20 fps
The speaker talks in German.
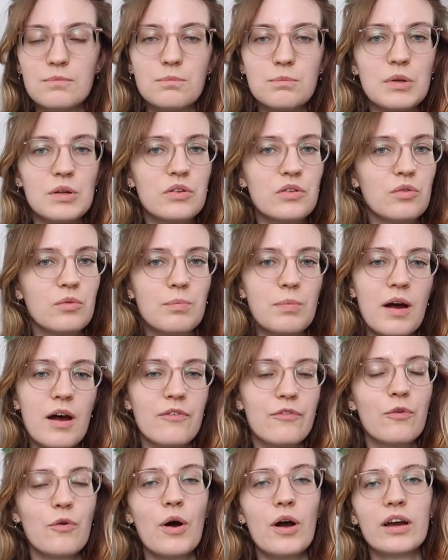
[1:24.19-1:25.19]
mit so ein paar
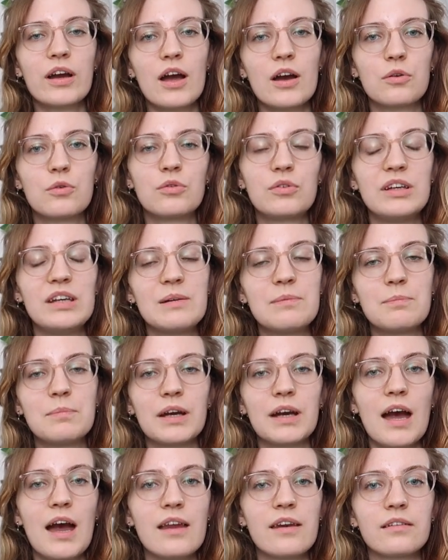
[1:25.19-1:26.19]
Vorerkrankungen, die eben
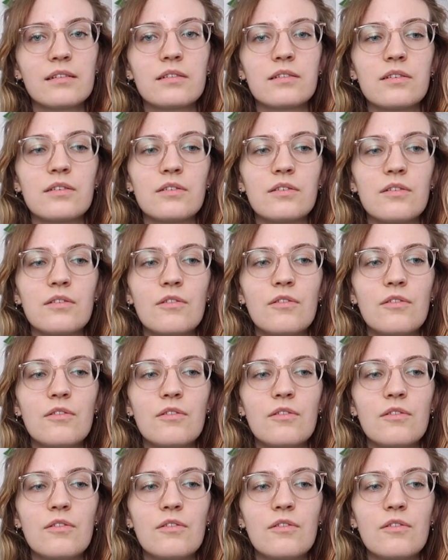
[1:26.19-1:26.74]
bekannt